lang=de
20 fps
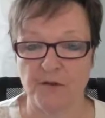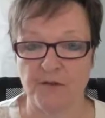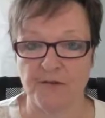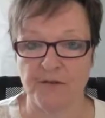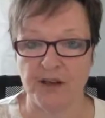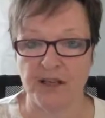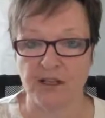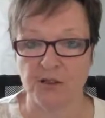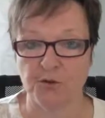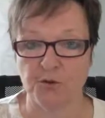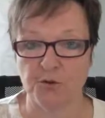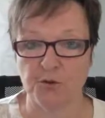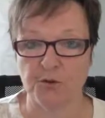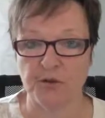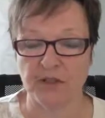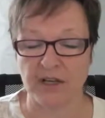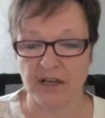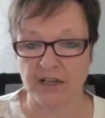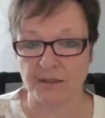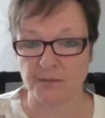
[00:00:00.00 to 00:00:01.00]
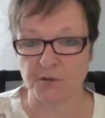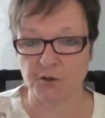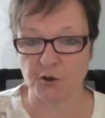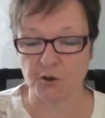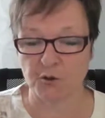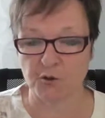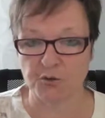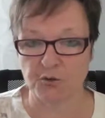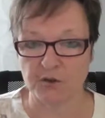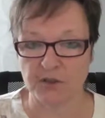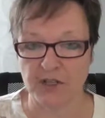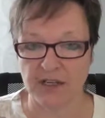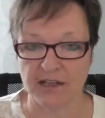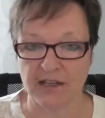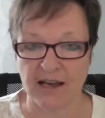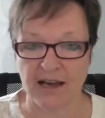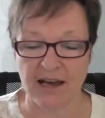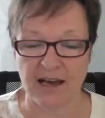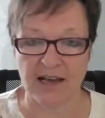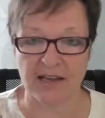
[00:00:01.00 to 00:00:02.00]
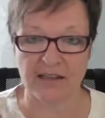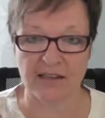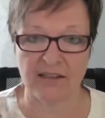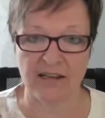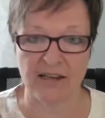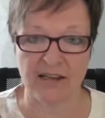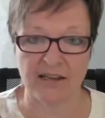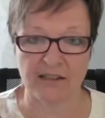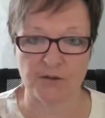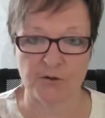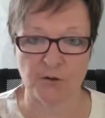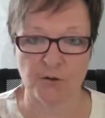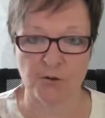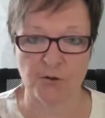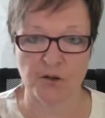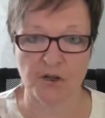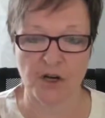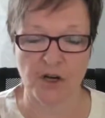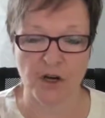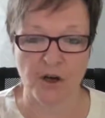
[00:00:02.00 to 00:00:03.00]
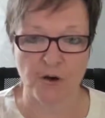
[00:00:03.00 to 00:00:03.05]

wenn du deinem Kunden eine Anleitung